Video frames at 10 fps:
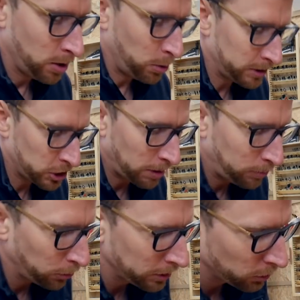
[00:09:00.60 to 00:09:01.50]
und die
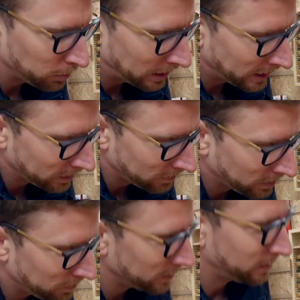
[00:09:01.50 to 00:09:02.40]
Schablone drüber legen,
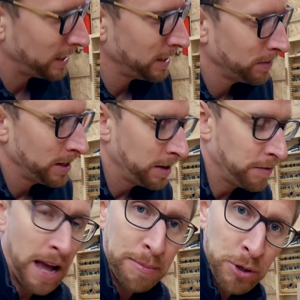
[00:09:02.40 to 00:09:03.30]
werden wir sehen,
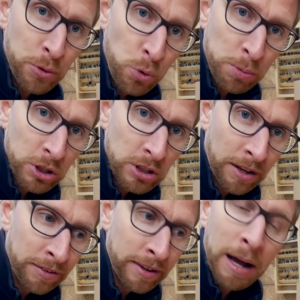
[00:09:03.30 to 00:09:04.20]
wir haben hier einen
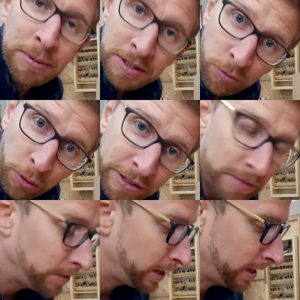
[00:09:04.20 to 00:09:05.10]
Überstand. Aber den
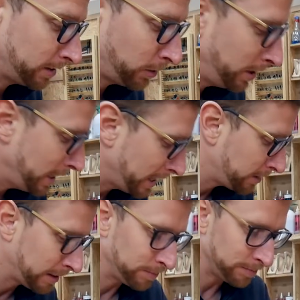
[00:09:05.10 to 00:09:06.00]
wollten wir ja. So,
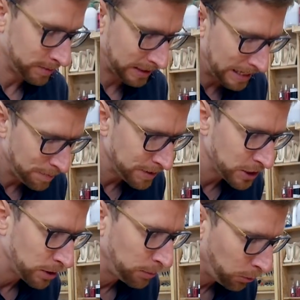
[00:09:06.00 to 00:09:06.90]
jetzt kleben wir die
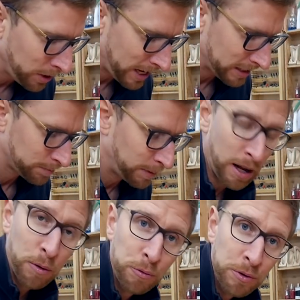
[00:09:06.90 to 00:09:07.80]
Schablone erstmal auf